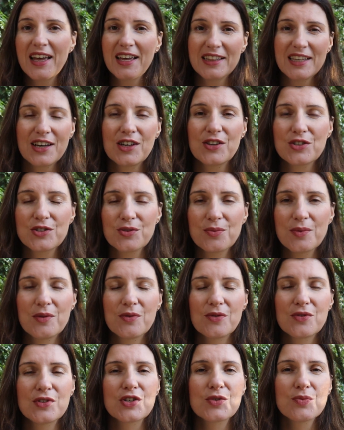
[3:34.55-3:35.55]
tak
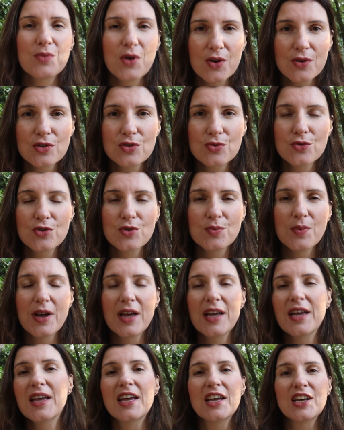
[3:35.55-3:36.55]
rozumiem również moją służbę,